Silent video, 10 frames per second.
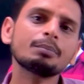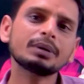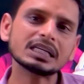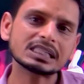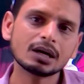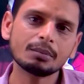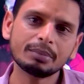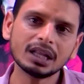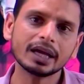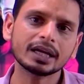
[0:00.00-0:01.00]
प्रेस द
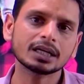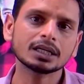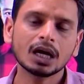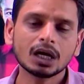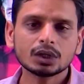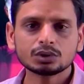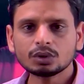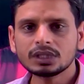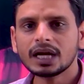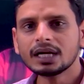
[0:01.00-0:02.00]
बेल आइकन
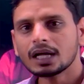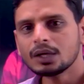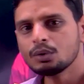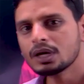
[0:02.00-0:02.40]
सो दैट यू